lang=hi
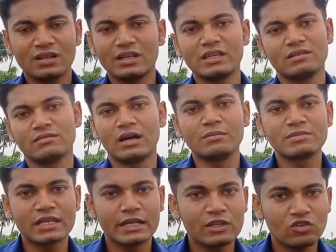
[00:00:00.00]
नहीं
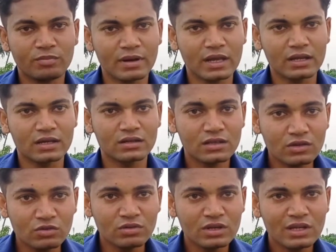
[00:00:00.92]
हमसे नहीं हो पाएगा
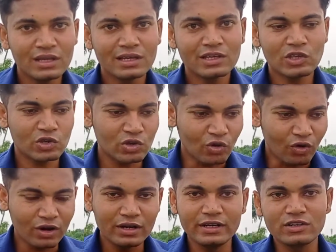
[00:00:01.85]
क्यों क्योंकि
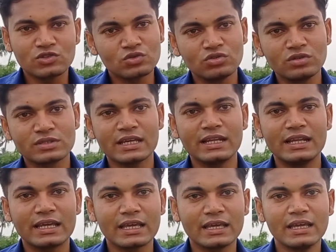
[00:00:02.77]
ऑलरेडी शुरू से ही
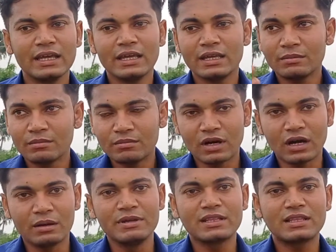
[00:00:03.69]
लेके
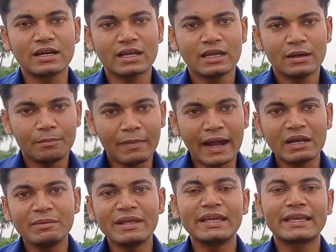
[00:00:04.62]
अभी तक
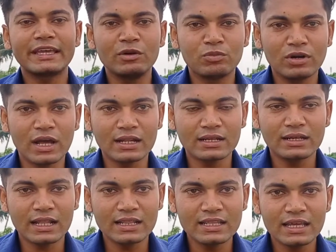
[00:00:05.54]
माइंड में एक ही इनपुट डाल
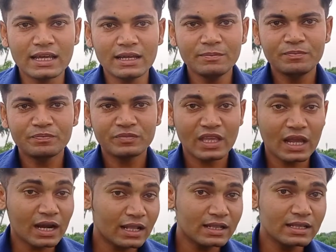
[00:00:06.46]
डाल दिया है
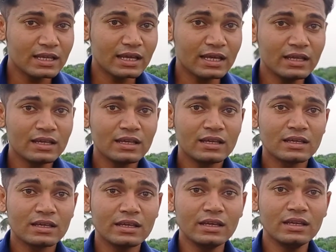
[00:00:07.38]
क्या डाल दिया है
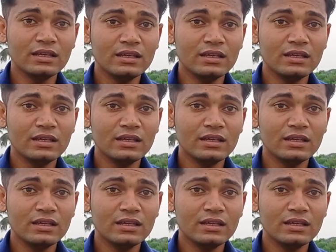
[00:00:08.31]
कि